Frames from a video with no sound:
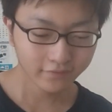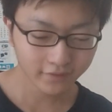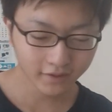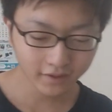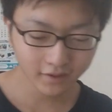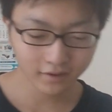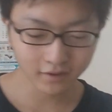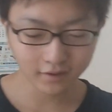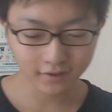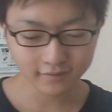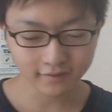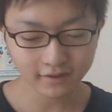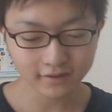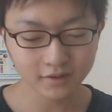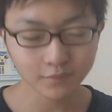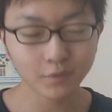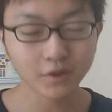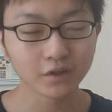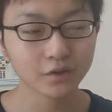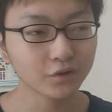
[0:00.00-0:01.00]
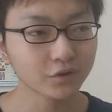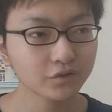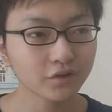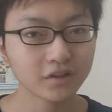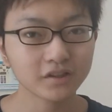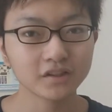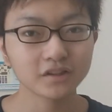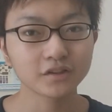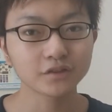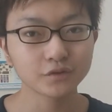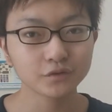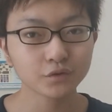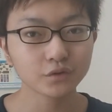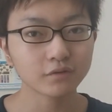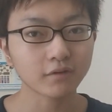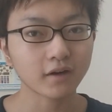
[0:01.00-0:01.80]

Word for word: で、埼玉県の人は貧乳と